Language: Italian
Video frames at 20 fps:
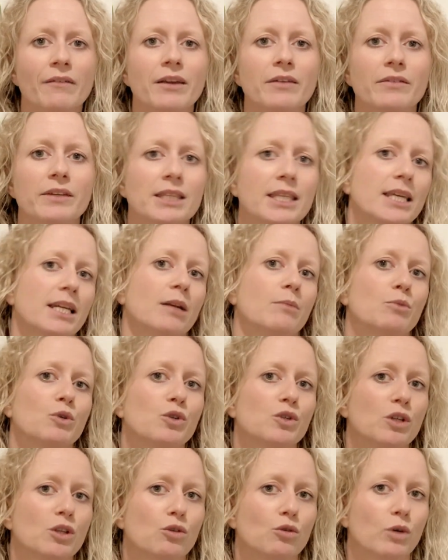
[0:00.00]
vai a vedere il
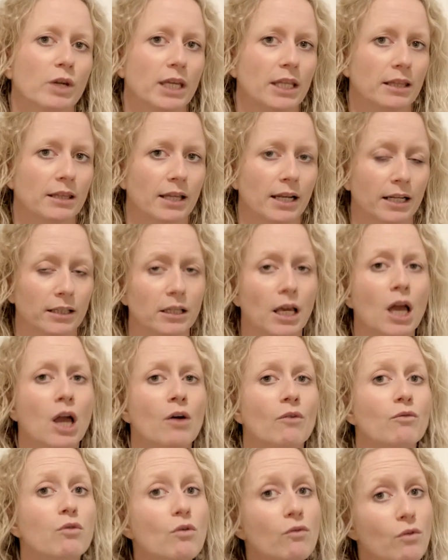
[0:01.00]
mio sito internet
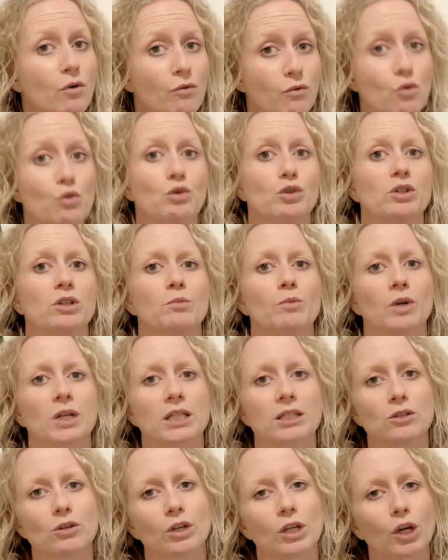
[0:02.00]

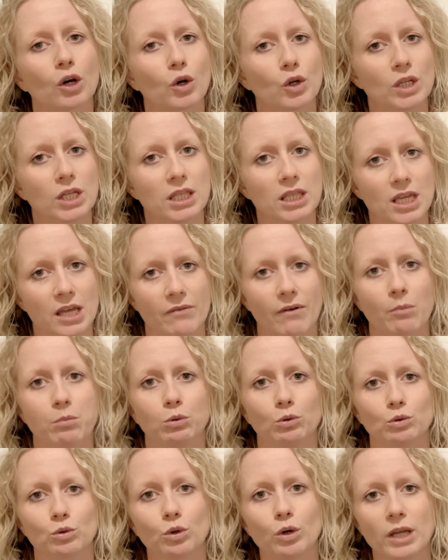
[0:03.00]

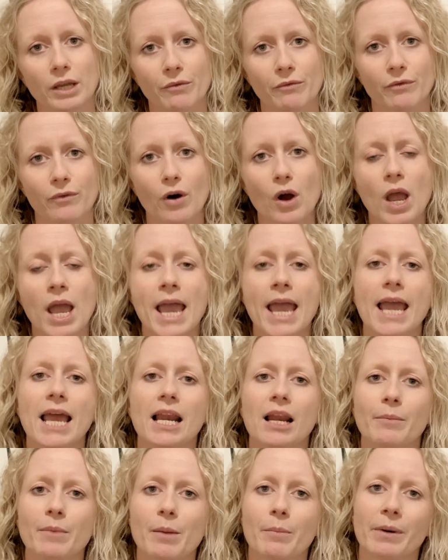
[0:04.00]
www.stimolazionecognitiva.info
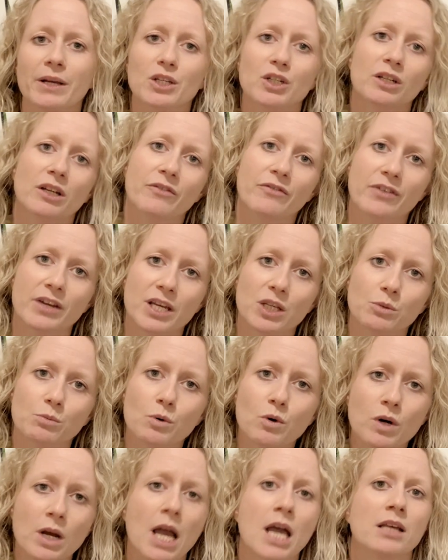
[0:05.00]
e la mia pagina
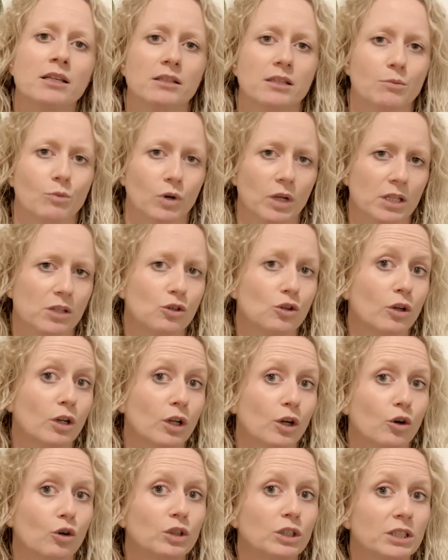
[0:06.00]
Facebook
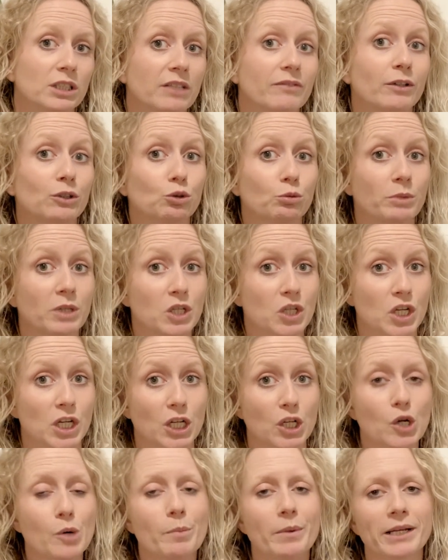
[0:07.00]
Stimolazione Cognitiva
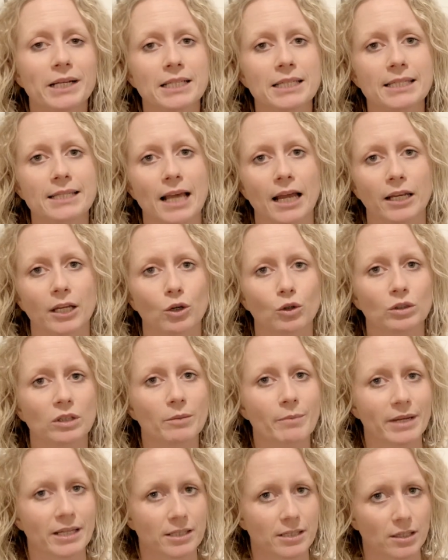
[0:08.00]
Domicilio per anziani con
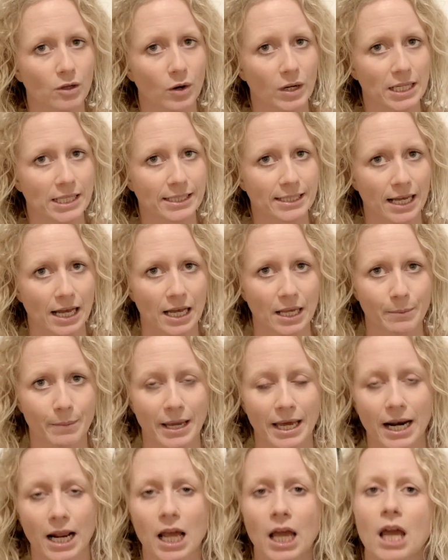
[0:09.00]
demenza o
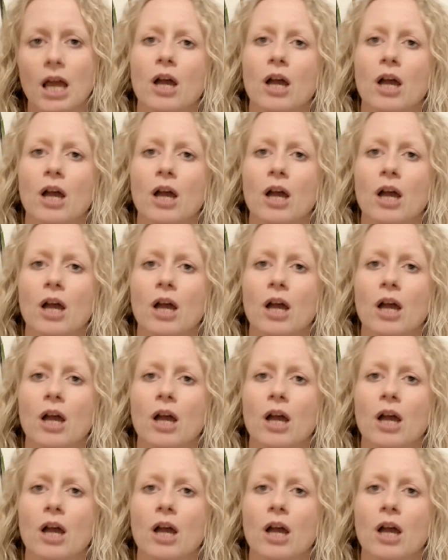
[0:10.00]
Alzheimer.